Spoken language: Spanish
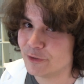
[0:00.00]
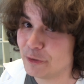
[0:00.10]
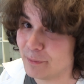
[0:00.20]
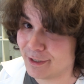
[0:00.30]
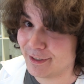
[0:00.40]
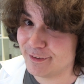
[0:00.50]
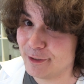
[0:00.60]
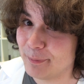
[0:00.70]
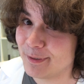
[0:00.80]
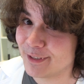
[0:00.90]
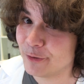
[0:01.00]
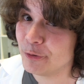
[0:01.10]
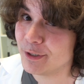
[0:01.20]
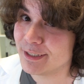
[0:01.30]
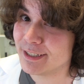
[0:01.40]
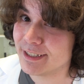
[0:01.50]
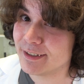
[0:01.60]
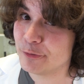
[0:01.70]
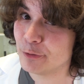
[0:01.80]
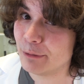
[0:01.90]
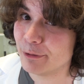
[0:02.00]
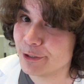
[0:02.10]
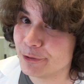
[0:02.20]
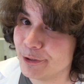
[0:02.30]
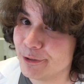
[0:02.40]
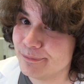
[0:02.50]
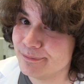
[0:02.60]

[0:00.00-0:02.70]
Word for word: ¿Os imagináis el pestazo que tenía que dar su laboratorio?